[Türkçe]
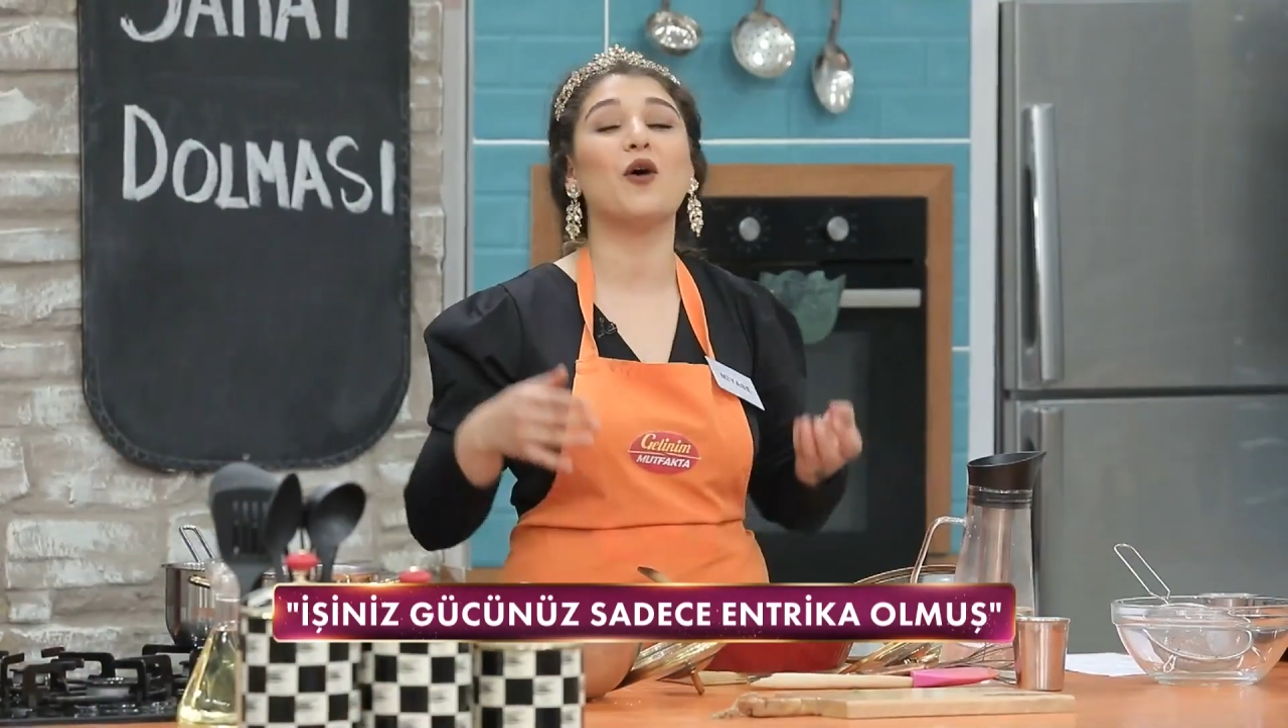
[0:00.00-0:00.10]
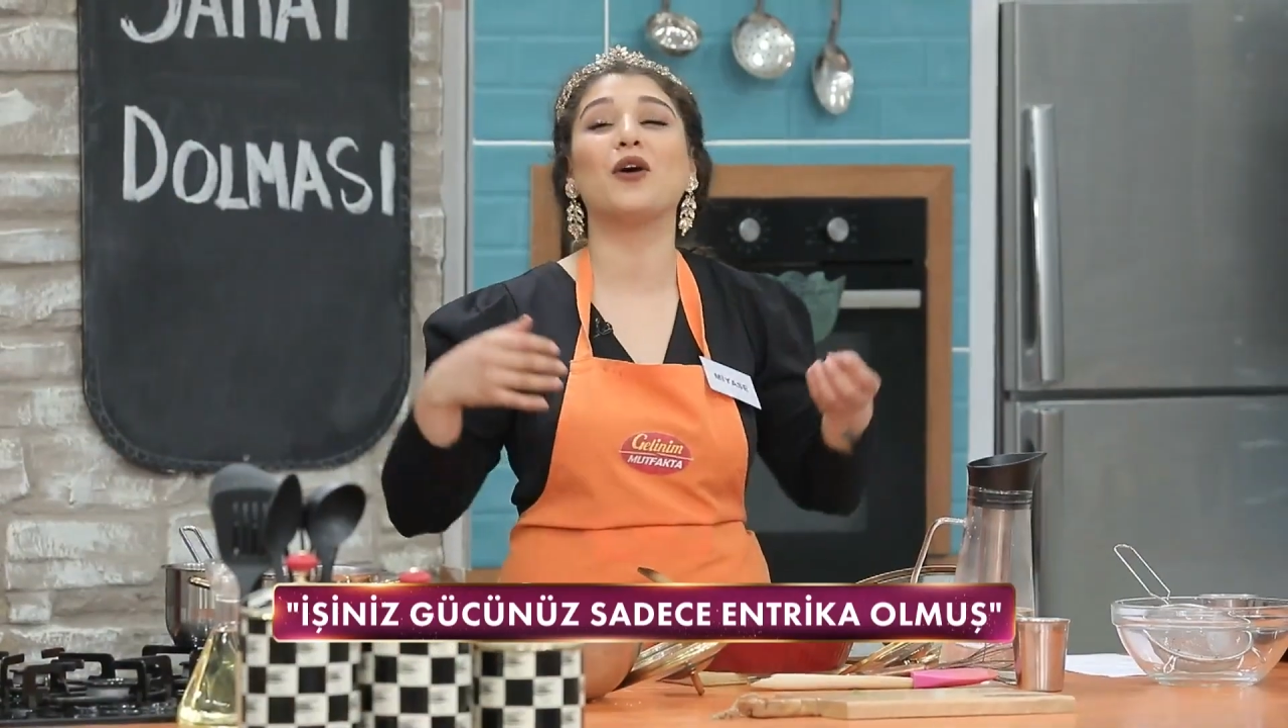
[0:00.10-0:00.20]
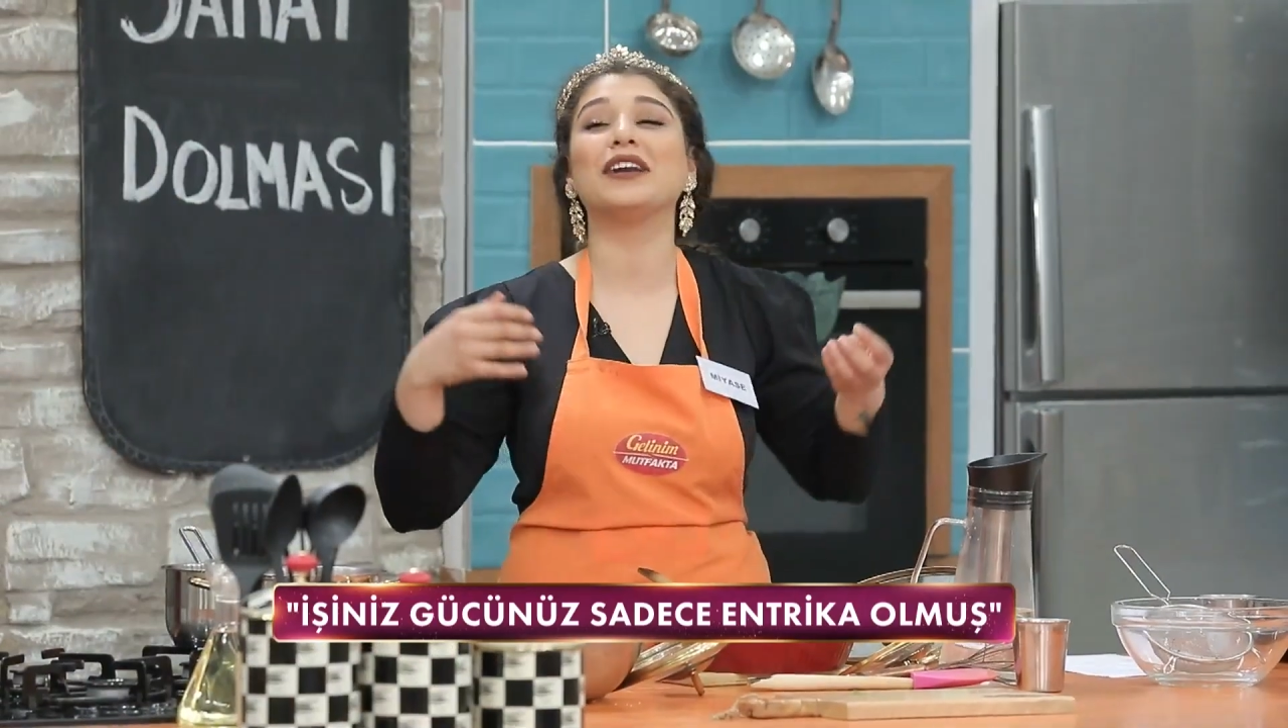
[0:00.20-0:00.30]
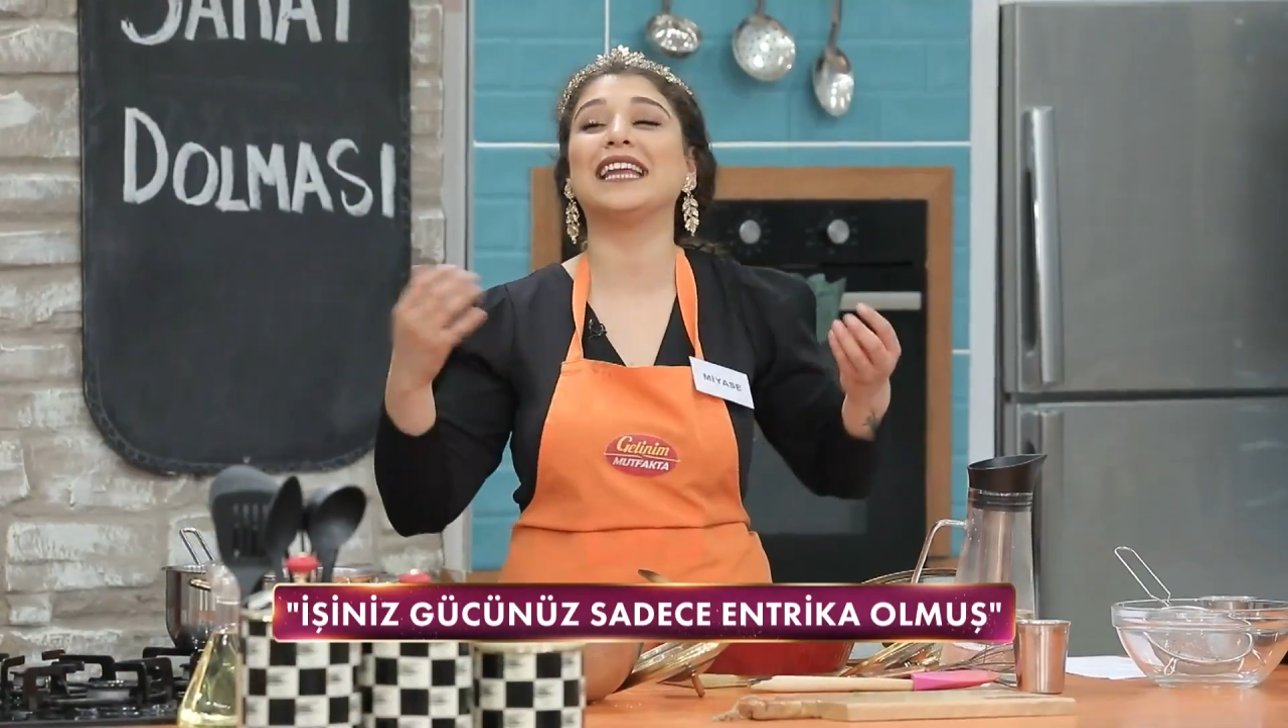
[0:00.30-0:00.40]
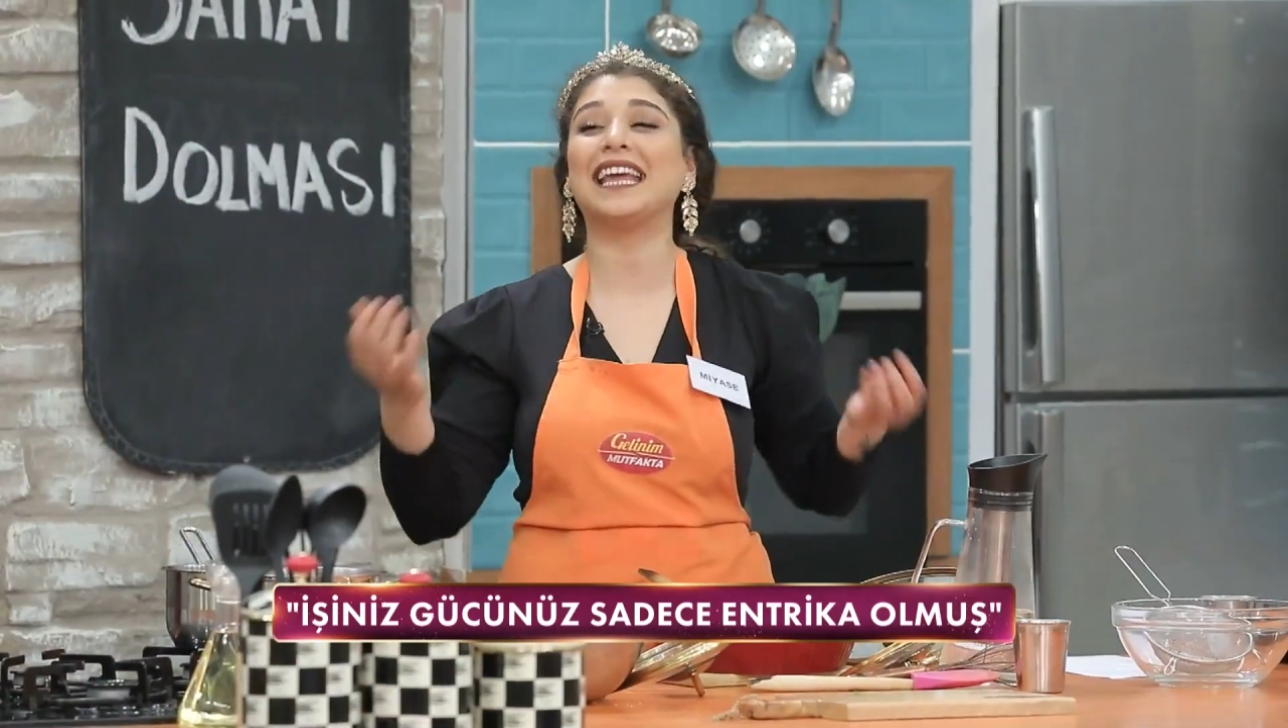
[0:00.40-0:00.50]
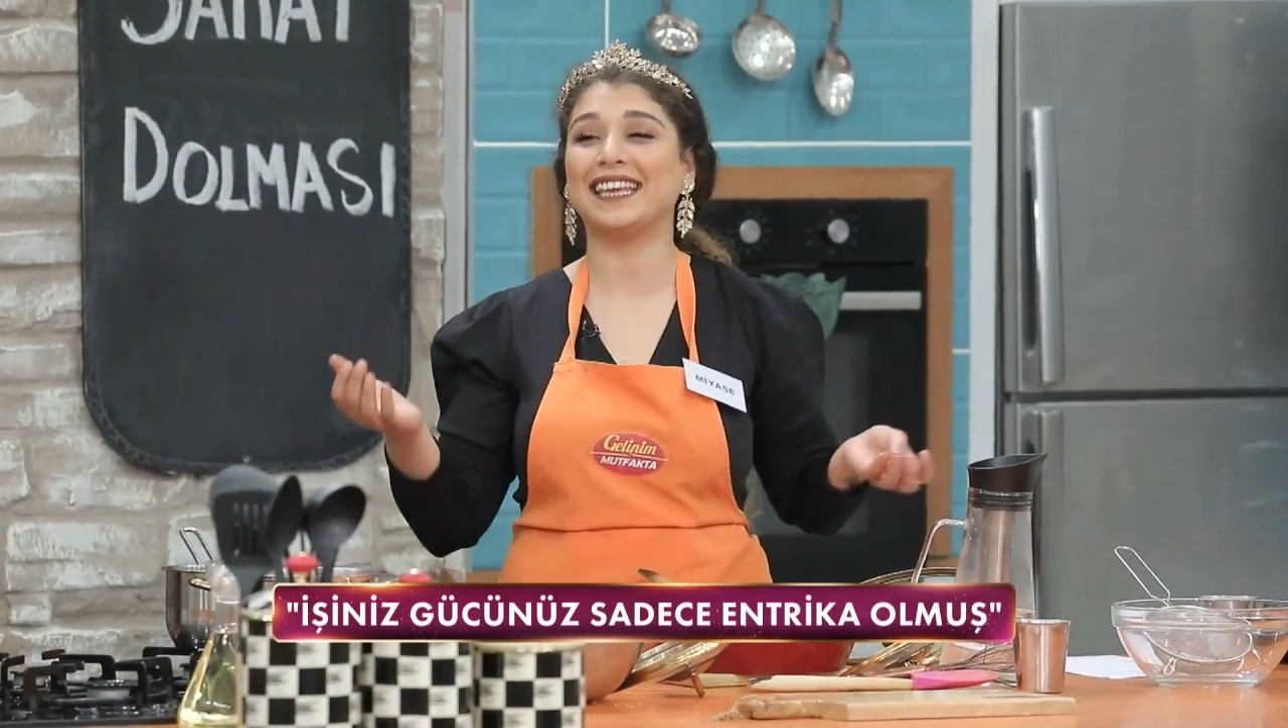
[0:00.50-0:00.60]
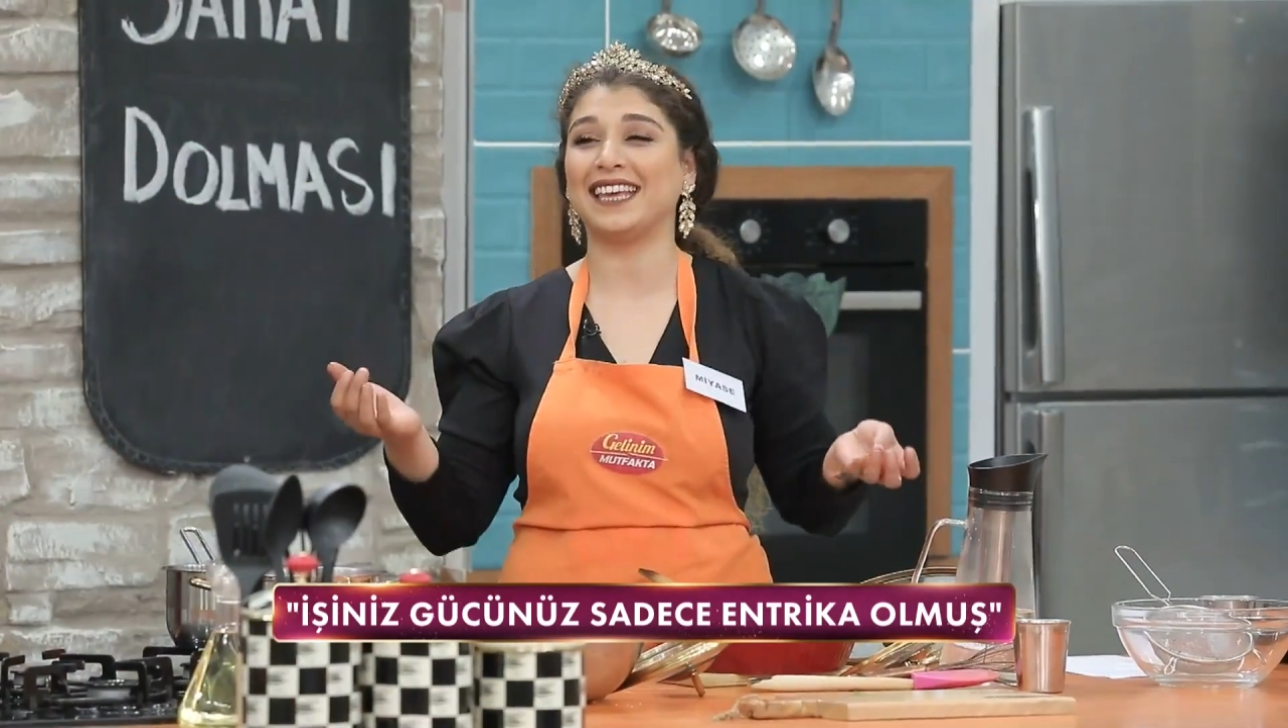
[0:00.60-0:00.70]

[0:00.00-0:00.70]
örnek